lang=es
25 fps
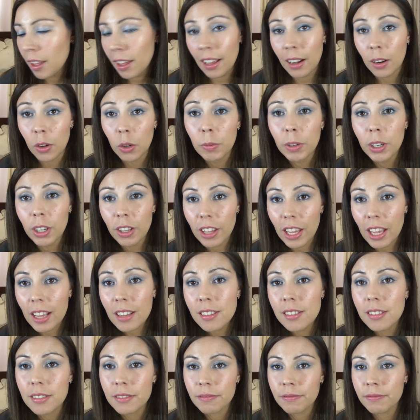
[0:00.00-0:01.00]
El número 10,
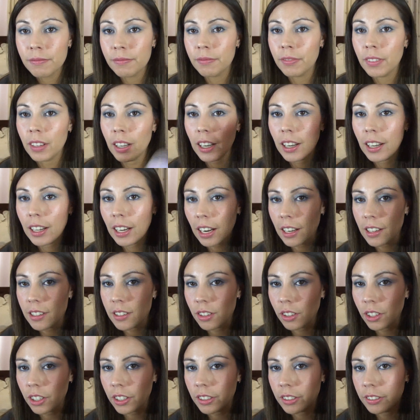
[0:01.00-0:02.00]
de
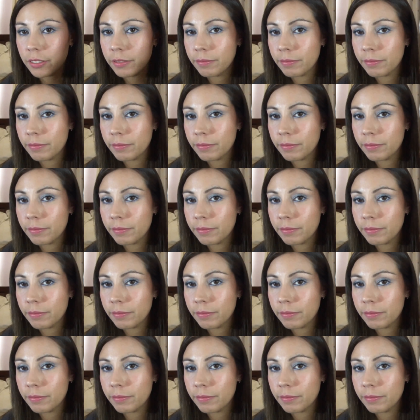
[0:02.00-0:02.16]
Clarisonic.